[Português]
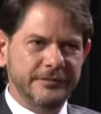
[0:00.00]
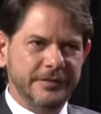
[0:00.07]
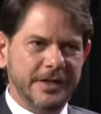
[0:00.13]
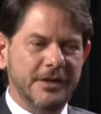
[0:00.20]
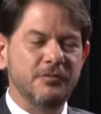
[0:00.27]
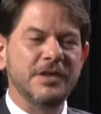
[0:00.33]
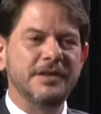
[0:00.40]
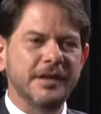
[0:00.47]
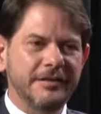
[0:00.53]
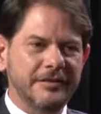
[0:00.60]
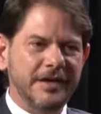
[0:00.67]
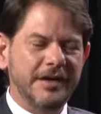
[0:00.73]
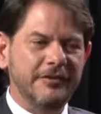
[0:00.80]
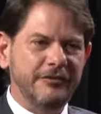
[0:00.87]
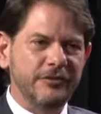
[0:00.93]
né, uma
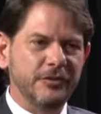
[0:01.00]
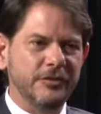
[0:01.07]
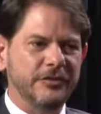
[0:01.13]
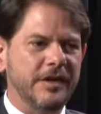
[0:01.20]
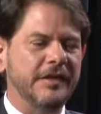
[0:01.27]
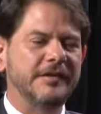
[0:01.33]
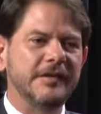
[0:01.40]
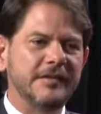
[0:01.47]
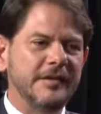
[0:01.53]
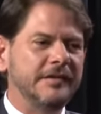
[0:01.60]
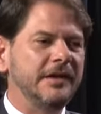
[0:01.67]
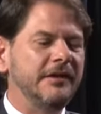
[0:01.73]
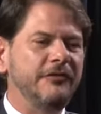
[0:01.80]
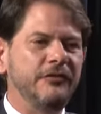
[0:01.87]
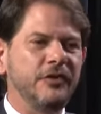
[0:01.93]
terceira força. E essa
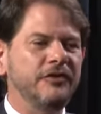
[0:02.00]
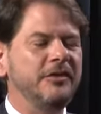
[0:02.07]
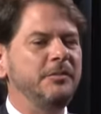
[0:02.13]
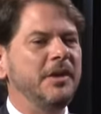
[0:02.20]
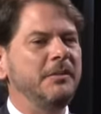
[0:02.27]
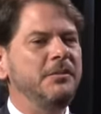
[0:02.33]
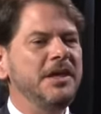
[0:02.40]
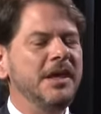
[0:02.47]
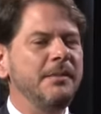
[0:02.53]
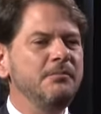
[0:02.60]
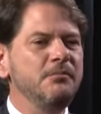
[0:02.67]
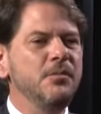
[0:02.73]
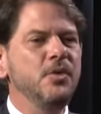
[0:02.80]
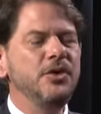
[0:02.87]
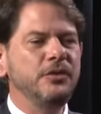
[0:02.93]
terceira força, para mim, é
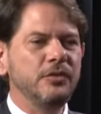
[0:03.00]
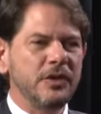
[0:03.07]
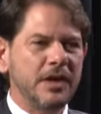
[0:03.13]
muito